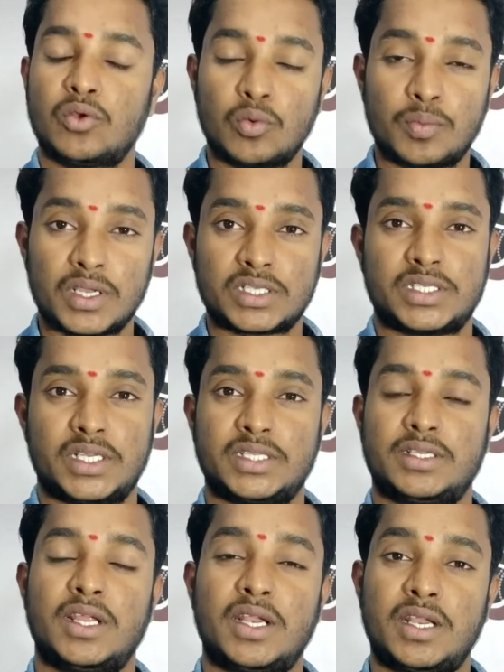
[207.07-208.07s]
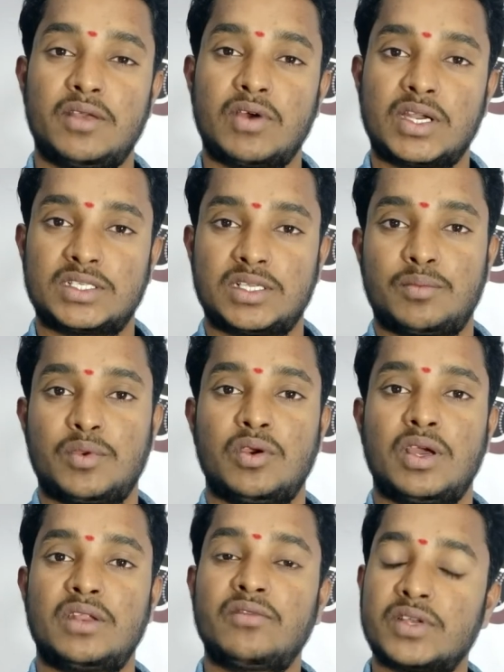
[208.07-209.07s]
గ్రూప్లకు షేర్ చేయండి వాట్సాప్లో
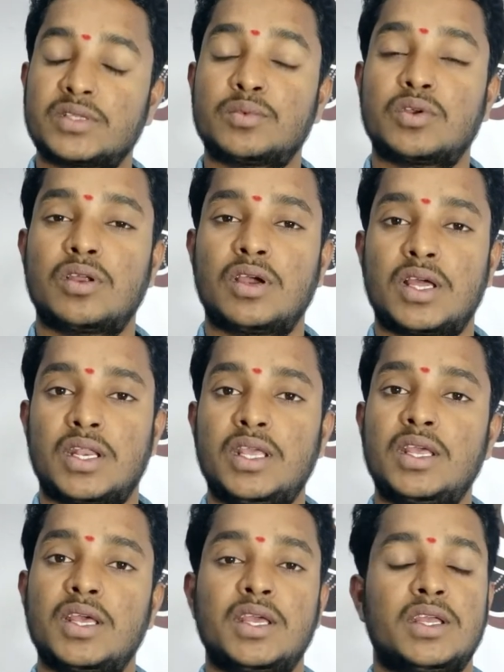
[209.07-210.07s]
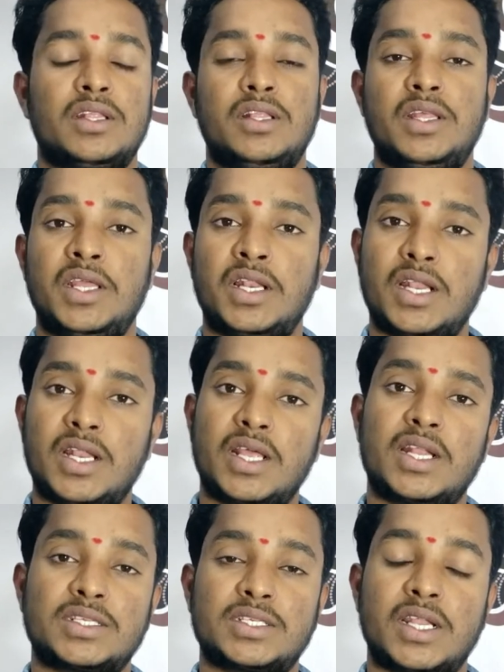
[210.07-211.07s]
కానీ ఫేస్బుక్లో కానీ
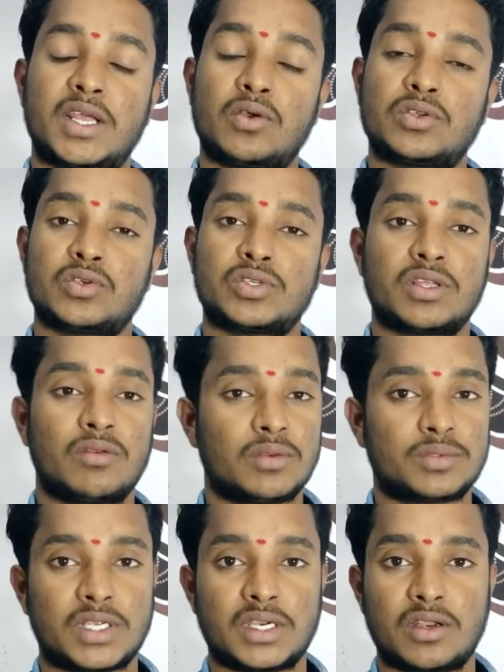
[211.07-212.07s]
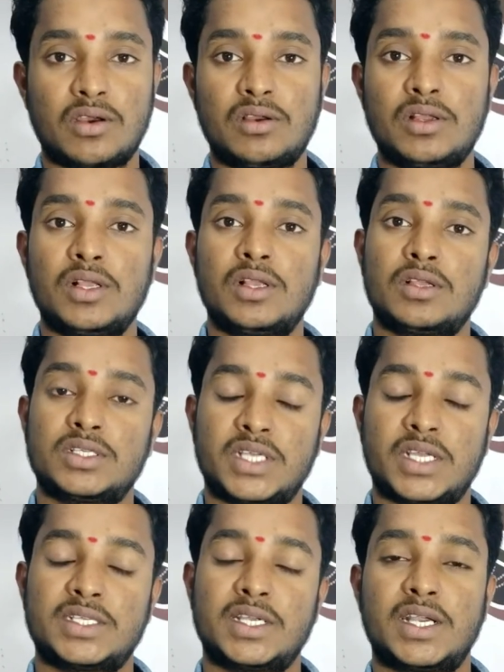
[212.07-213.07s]
దేంట్లోనైనా సరే ఒక సోషల్ వెబ్సైట్లో
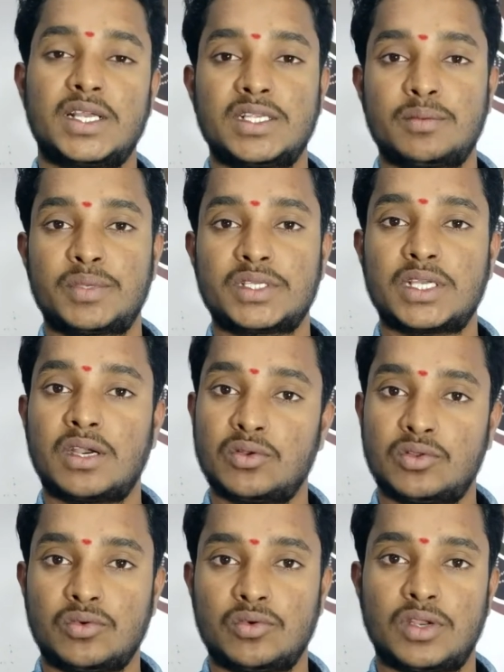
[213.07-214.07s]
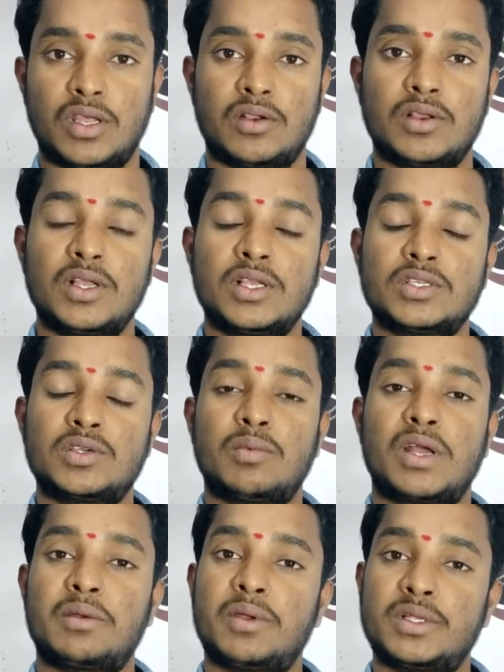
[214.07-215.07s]
షేర్ చేయండి అని చెప్పేసి అడుగుతూ ఉంటారు సో
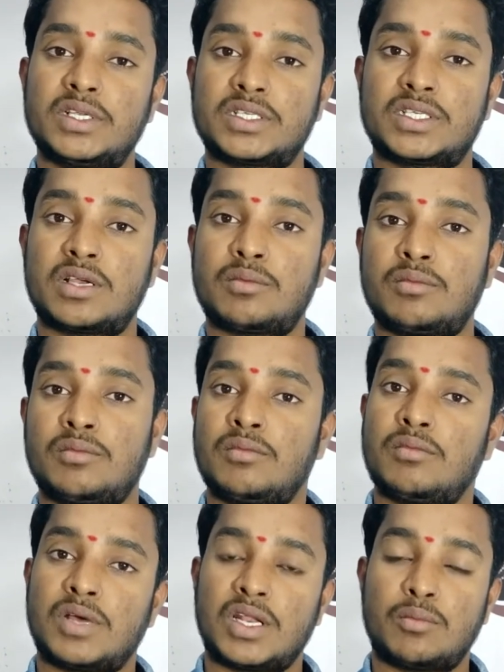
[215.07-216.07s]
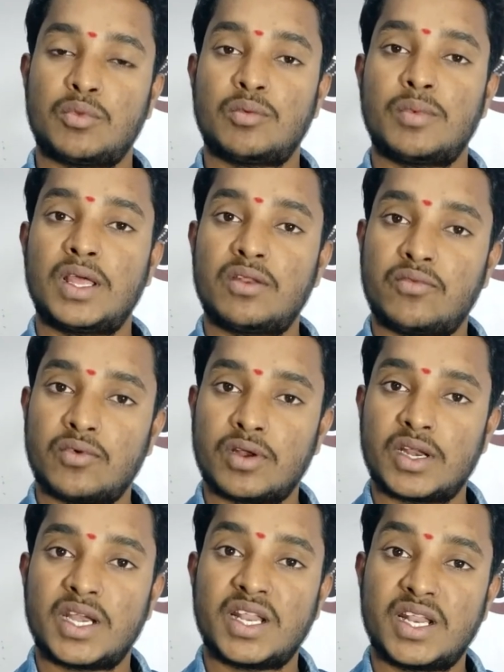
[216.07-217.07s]
మనం ఏం చేస్తాం మన మొబైల్ ఫోర్
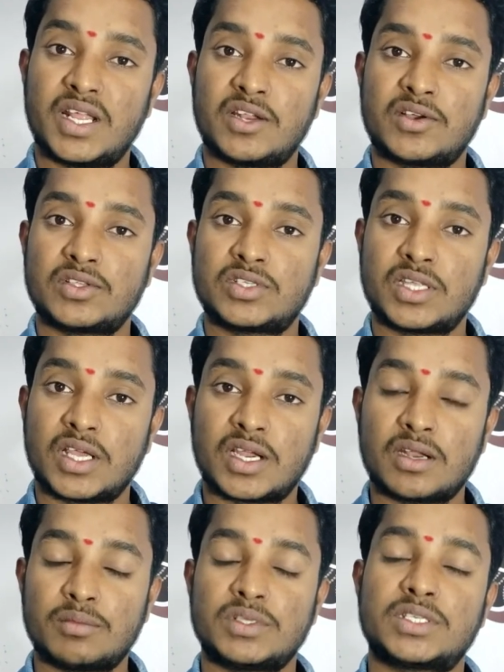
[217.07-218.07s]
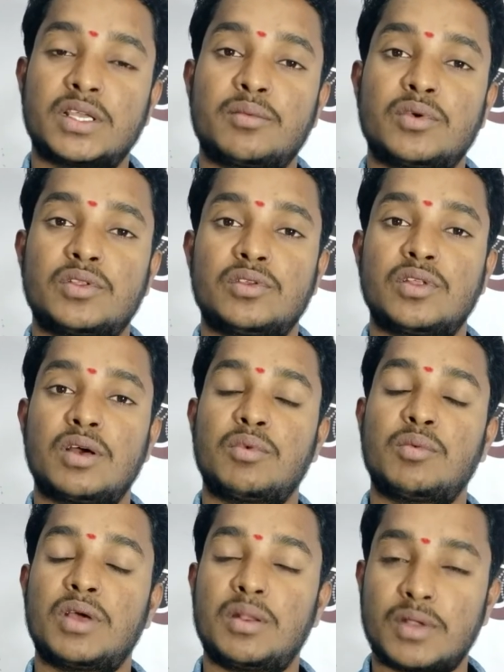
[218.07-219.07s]
నైన్టీ నైన్కి వచ్చేది ఎక్కడ మిస్ అయిపోతుందో ఆ
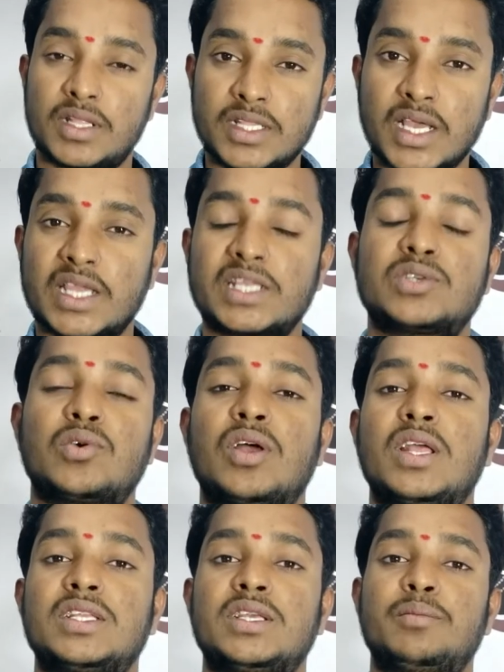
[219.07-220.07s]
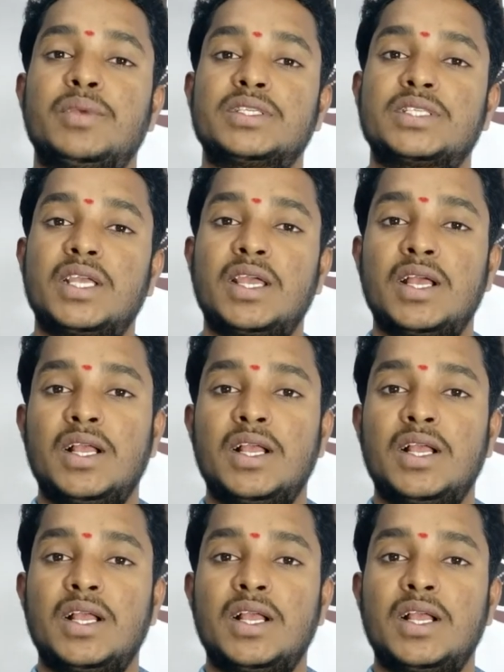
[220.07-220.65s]
మొబైల్ మనం దక్కించుకోవాలని చెప్పేసి